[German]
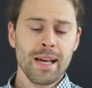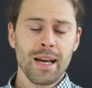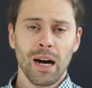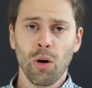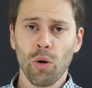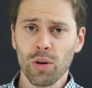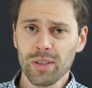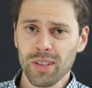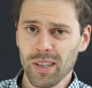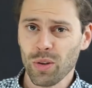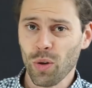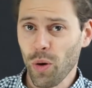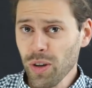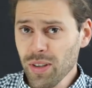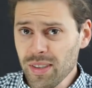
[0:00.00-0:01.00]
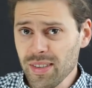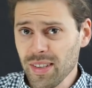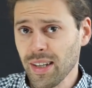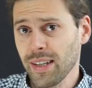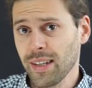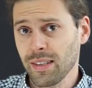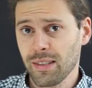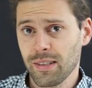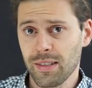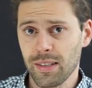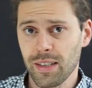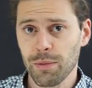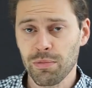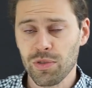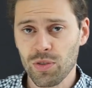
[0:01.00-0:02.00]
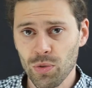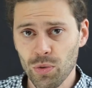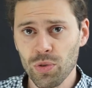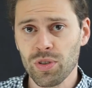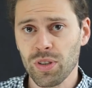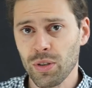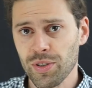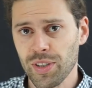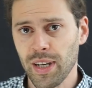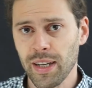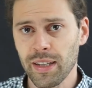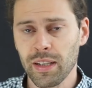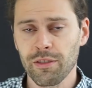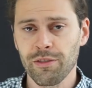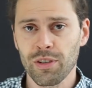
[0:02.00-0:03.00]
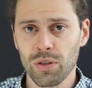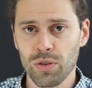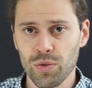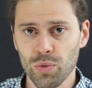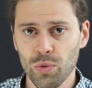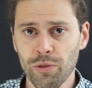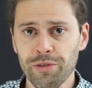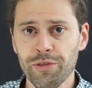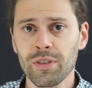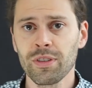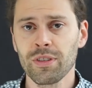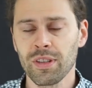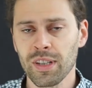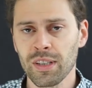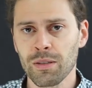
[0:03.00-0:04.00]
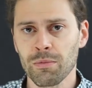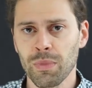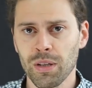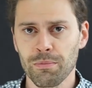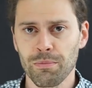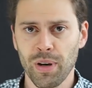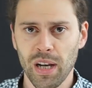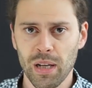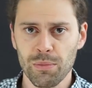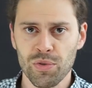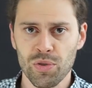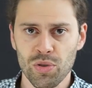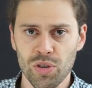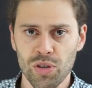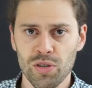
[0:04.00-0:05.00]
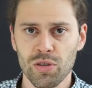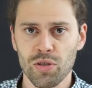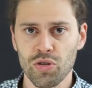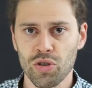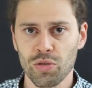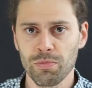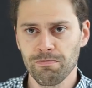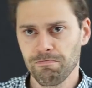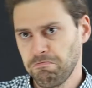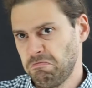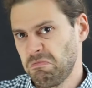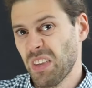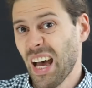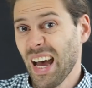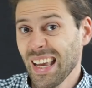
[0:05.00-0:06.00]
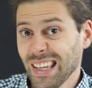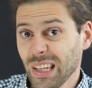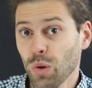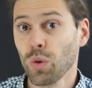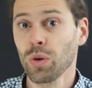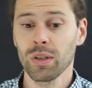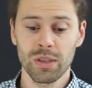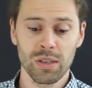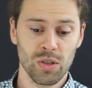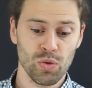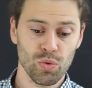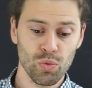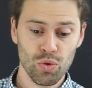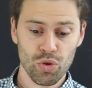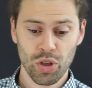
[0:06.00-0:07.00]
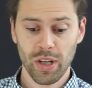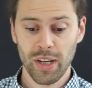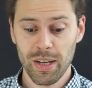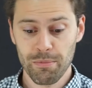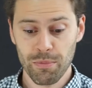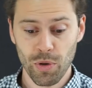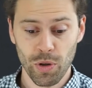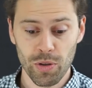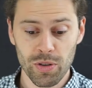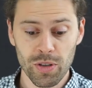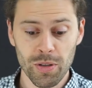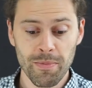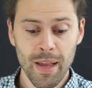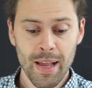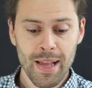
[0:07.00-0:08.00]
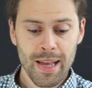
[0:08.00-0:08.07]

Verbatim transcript: Auch in der Neuzeit gibt es durchaus einige Philosophen, denen man panpsychistische Neigungen zuschreiben könnte.